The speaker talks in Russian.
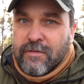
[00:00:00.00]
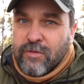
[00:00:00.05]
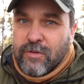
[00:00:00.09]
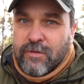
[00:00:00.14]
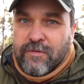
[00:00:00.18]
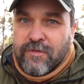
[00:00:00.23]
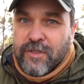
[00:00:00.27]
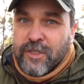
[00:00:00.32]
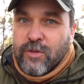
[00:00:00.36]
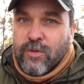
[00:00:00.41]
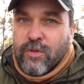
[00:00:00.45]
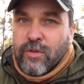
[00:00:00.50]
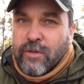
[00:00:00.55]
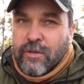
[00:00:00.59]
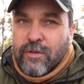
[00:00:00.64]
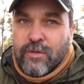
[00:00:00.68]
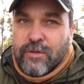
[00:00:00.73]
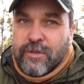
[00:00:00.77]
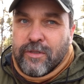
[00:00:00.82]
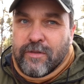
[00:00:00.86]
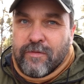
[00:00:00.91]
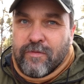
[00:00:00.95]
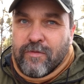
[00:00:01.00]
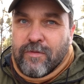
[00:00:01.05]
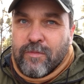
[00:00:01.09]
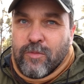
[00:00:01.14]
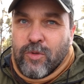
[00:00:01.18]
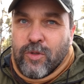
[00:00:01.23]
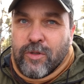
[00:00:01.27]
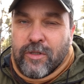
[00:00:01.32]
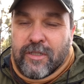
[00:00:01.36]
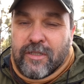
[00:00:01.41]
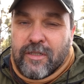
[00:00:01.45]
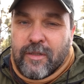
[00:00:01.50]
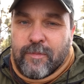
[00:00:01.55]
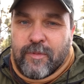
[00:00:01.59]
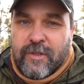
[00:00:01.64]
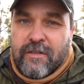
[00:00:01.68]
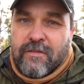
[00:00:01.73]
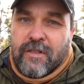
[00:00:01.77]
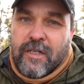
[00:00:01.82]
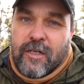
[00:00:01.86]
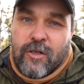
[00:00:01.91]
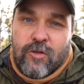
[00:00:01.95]
вот весь город ходит мокрый и
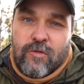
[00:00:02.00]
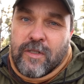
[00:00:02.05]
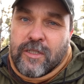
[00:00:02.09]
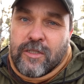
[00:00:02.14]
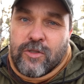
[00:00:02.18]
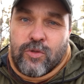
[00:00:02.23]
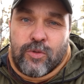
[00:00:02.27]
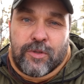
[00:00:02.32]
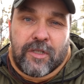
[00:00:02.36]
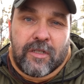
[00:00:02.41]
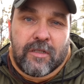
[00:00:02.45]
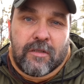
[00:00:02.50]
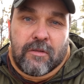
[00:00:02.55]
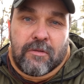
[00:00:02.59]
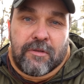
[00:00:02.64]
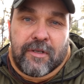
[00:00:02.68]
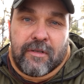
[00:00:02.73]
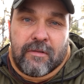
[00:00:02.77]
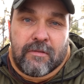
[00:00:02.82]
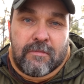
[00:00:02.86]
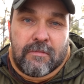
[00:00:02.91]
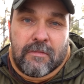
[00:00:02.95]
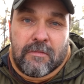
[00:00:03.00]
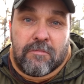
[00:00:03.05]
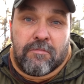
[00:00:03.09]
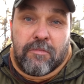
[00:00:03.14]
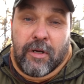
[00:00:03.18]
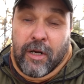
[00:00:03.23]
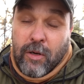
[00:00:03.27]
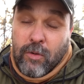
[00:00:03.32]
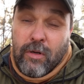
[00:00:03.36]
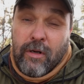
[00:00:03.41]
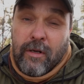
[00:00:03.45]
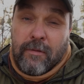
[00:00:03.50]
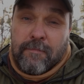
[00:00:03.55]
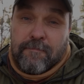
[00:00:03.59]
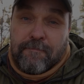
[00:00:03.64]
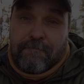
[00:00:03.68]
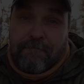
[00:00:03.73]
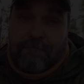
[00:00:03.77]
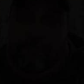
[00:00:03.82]
сопливый, а у вас сухие ноги. Прикольно.